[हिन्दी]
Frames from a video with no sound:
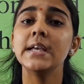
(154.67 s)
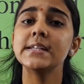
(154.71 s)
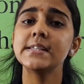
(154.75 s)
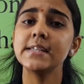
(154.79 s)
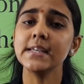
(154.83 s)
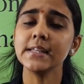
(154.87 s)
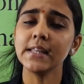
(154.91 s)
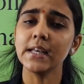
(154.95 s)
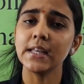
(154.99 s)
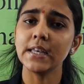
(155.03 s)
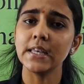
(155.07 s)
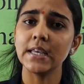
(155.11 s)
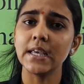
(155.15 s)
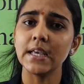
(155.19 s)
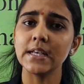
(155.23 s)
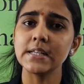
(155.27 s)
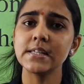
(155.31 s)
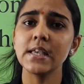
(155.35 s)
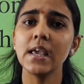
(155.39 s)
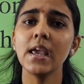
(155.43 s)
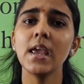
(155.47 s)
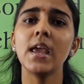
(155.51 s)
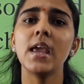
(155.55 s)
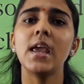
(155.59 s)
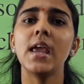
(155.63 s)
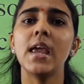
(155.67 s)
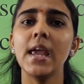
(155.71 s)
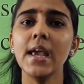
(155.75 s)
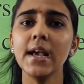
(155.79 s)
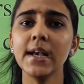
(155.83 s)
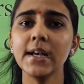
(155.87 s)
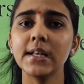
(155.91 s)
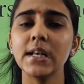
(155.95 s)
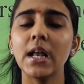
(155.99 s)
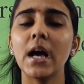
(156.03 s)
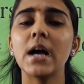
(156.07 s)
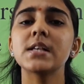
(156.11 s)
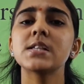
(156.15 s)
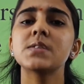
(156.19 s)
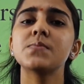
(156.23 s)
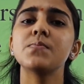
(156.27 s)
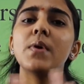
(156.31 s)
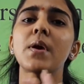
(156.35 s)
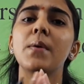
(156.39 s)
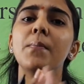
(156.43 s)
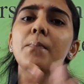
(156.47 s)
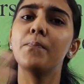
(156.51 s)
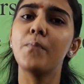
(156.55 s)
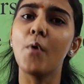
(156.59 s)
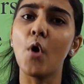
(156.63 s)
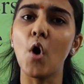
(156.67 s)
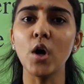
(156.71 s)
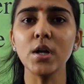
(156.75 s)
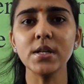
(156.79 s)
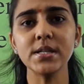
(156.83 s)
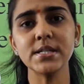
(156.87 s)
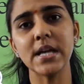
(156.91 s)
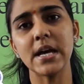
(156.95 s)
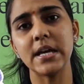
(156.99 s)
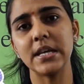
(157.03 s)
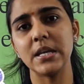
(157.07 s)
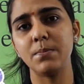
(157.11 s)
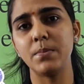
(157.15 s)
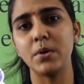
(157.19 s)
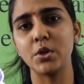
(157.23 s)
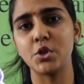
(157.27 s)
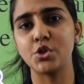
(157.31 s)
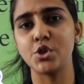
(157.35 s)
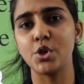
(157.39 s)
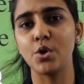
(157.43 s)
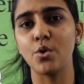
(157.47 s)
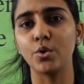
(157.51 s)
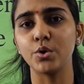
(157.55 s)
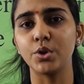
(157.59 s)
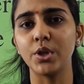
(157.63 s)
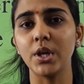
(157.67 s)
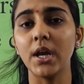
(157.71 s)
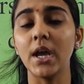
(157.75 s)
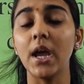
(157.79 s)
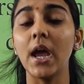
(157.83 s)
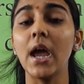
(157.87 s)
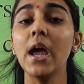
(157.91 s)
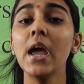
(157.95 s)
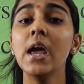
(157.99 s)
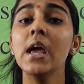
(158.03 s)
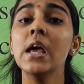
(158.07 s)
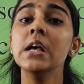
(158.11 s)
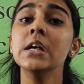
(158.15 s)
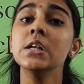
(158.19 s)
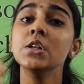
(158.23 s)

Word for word: इसी तरीके से एक क्लास में बहुत सारे बच्चे होते हैं